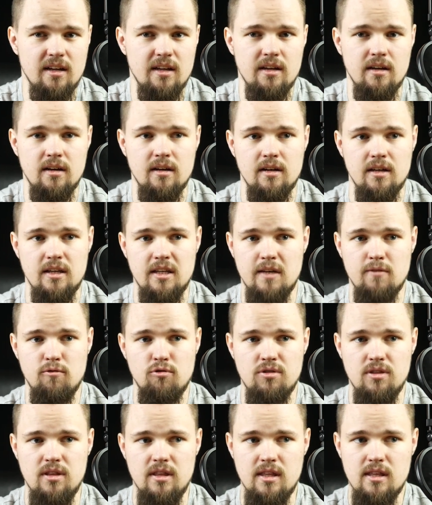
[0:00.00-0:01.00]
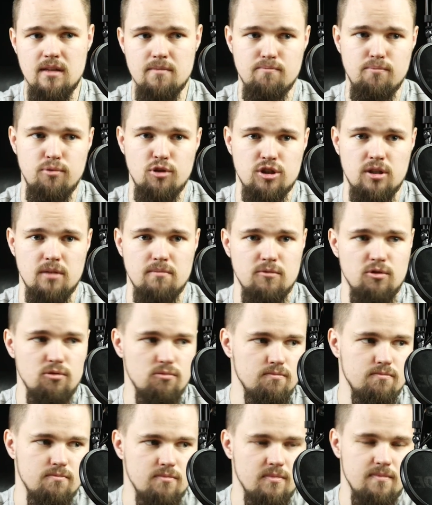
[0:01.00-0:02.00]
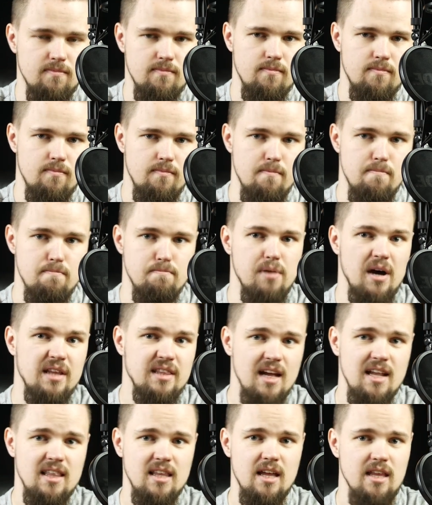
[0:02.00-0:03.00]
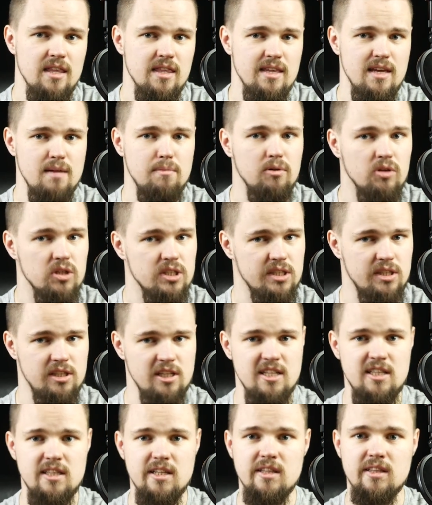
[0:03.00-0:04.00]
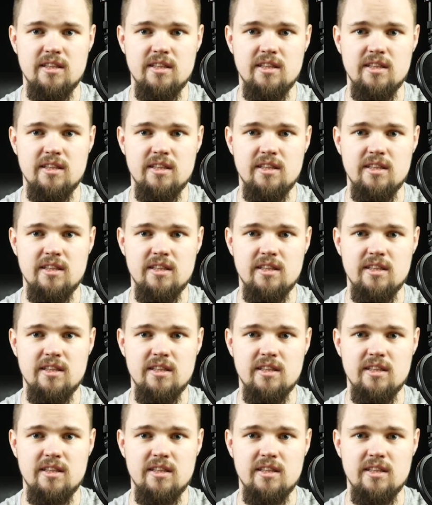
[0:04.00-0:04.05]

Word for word: э, его не, просто ну, банально не было стыдно